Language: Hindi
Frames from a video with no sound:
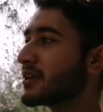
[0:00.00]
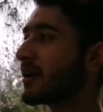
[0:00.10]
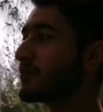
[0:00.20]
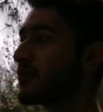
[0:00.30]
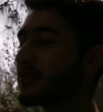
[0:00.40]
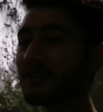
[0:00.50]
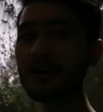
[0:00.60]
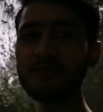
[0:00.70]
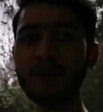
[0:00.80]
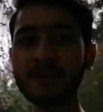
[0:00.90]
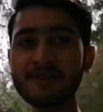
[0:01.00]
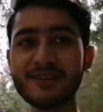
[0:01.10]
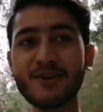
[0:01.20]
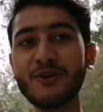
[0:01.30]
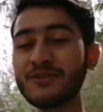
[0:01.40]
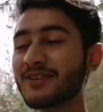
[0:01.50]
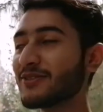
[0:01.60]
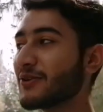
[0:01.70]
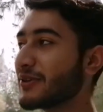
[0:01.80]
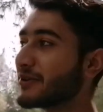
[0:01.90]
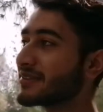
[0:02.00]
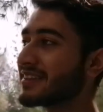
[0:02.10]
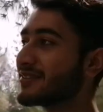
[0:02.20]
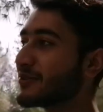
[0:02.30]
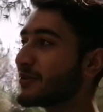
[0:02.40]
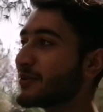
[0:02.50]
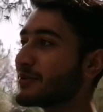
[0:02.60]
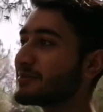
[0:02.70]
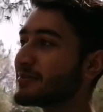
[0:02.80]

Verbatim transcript: था आपसे आपको इतकाफ बैठने से कौन से दो लोग थे जो